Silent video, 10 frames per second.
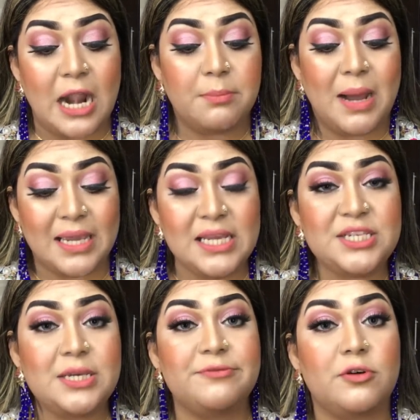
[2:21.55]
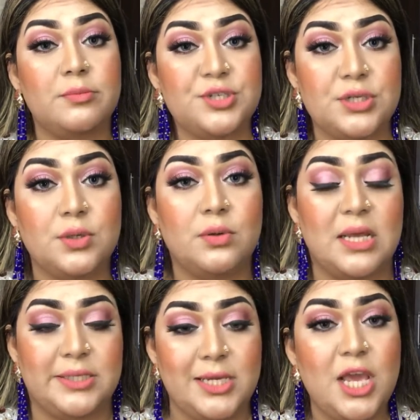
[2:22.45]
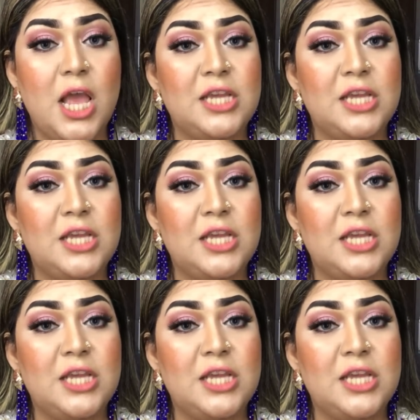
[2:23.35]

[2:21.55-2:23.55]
আর বাকি যে ইনফরমেশনগুলো আছে